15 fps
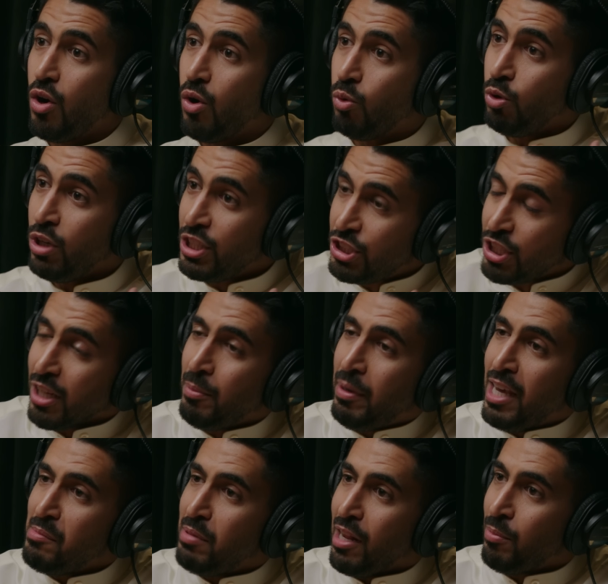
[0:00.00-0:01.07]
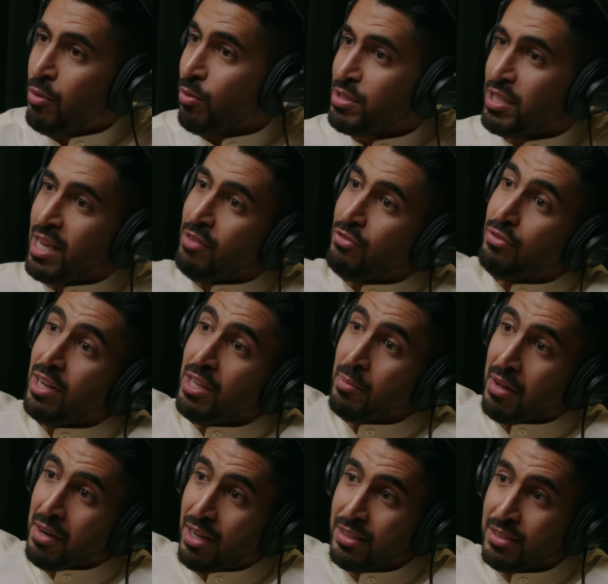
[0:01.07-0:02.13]
واللي اشتغل معي بالالبوم سيف في
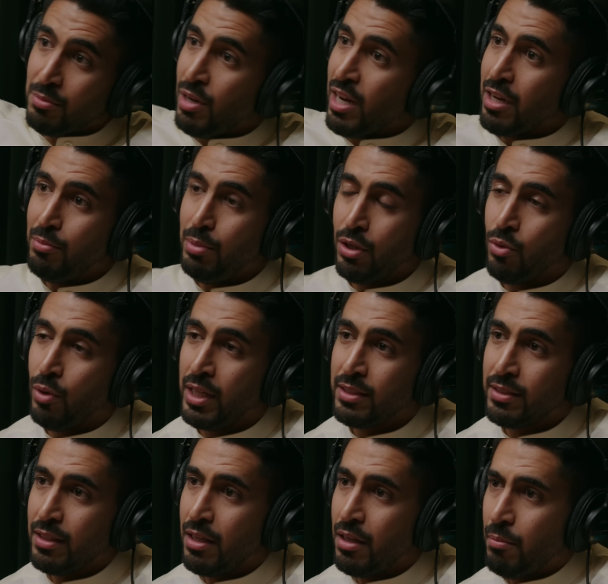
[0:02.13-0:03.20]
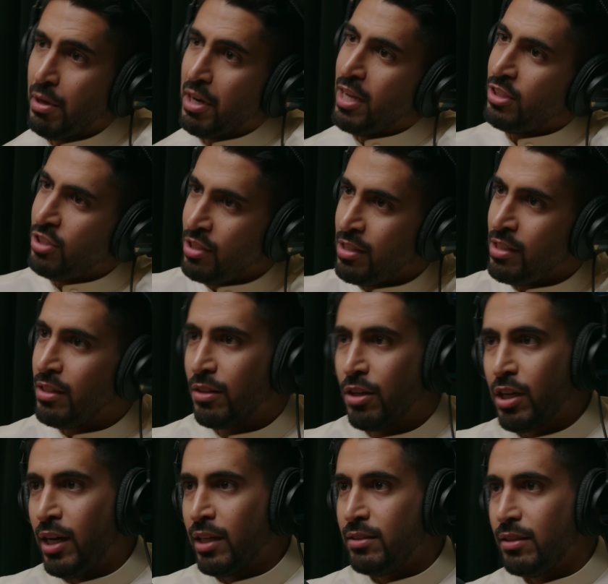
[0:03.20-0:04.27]
الامارات ما كان بالكويت مرات يجي
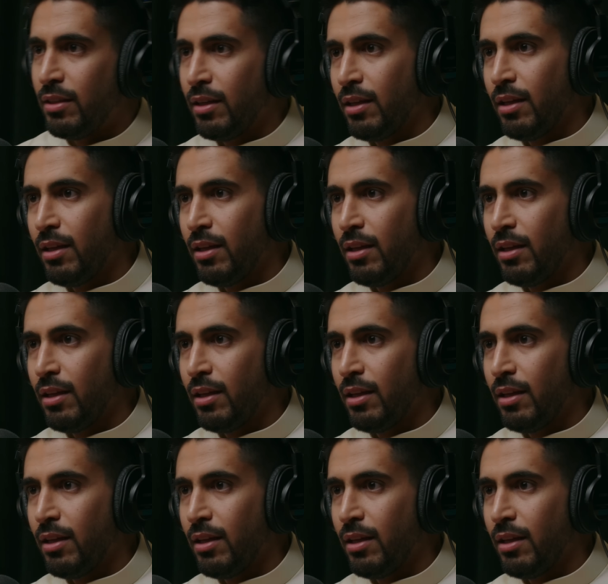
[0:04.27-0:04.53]
نقعد